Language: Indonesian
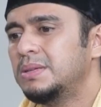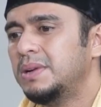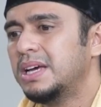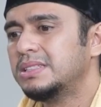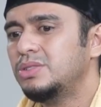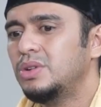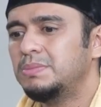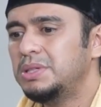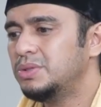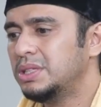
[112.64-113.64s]
bagaimana ya, saya
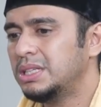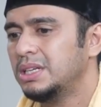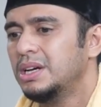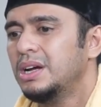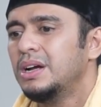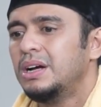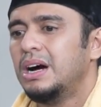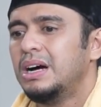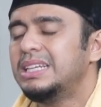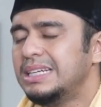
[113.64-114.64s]
juga bingung ini.
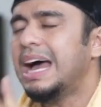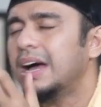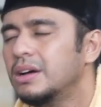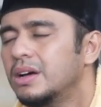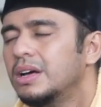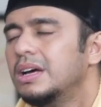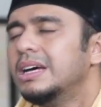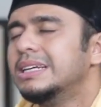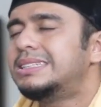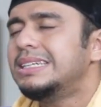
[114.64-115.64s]
Uh, gini dah,
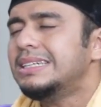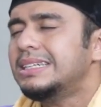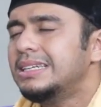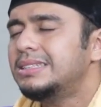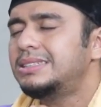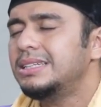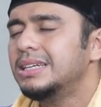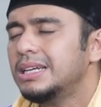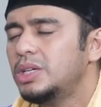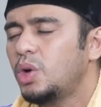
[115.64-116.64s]

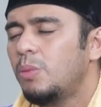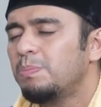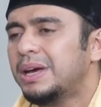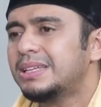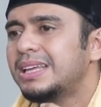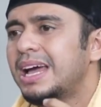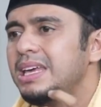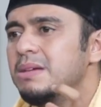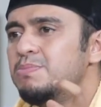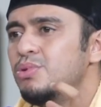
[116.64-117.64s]
ciri-ciri dompetnya
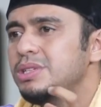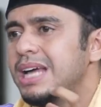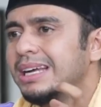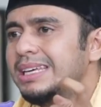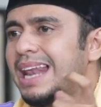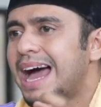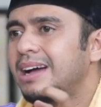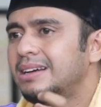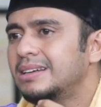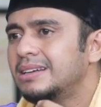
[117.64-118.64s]
ibu yang
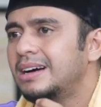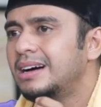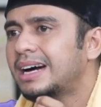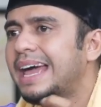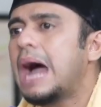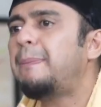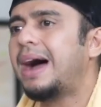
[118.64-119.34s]
hilang uh, kayak